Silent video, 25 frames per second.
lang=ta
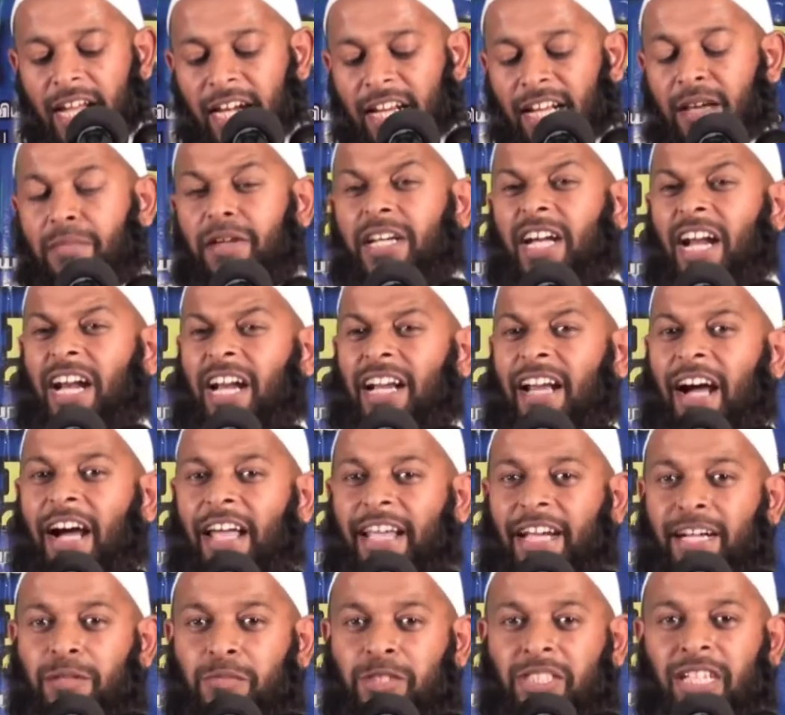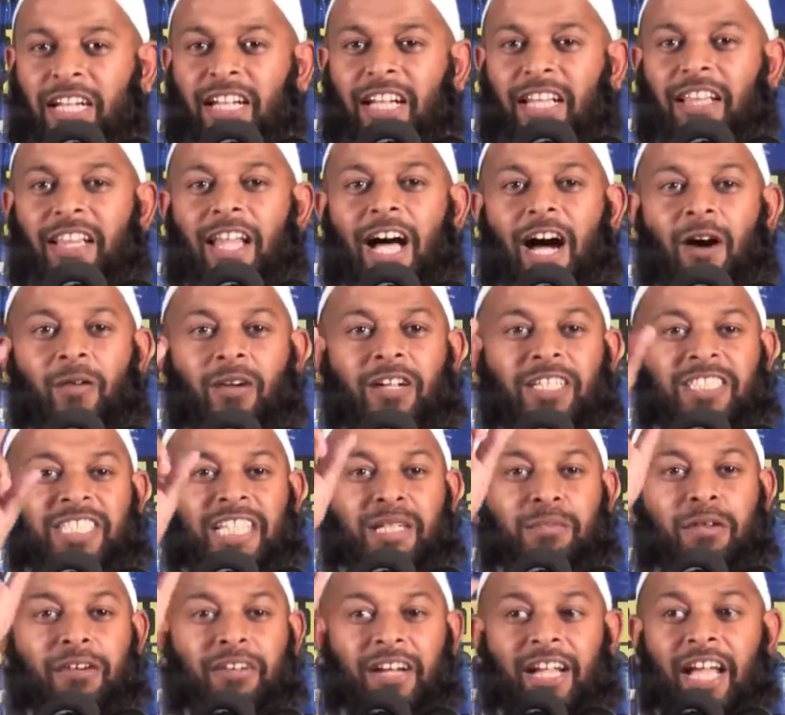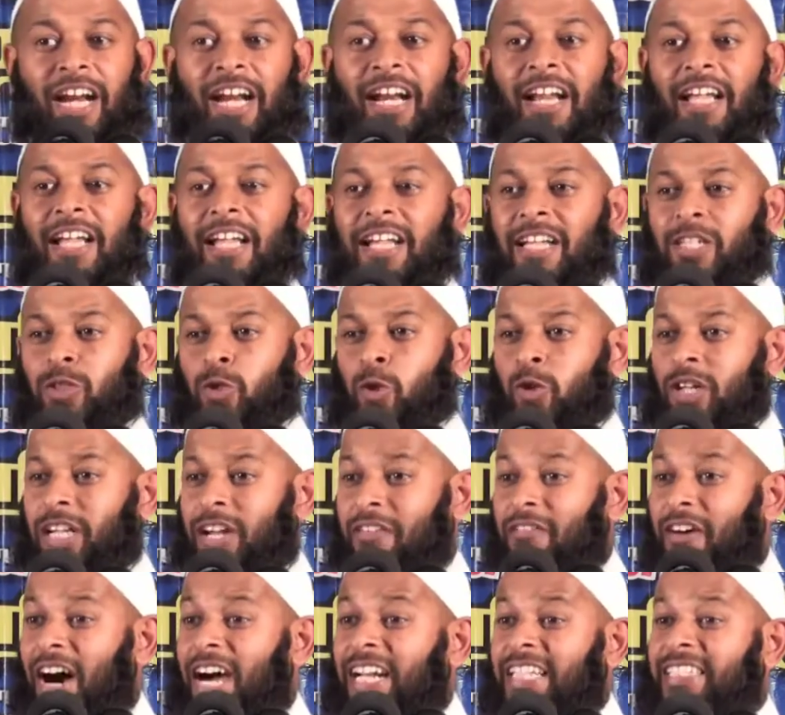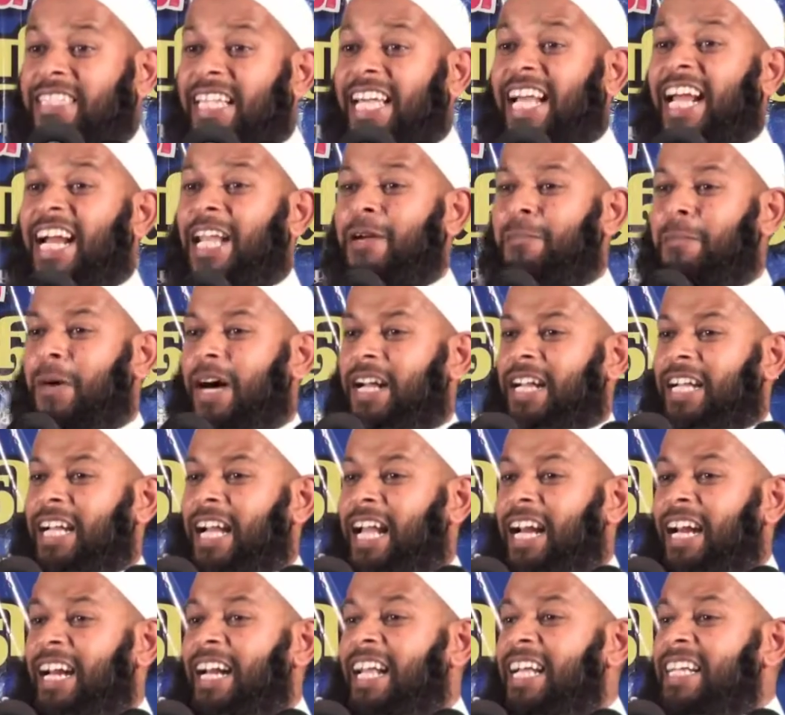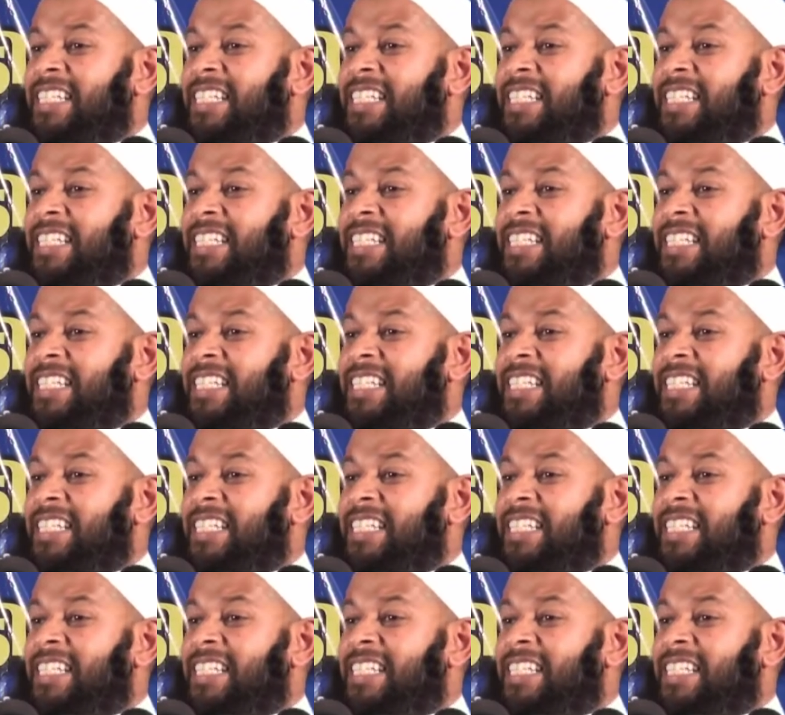நபிகள் நாயகம் சல்லல்லா அலிஸ்லம் அவர்கள் சொன்ன வார்த்தைகளை பாருங்கள்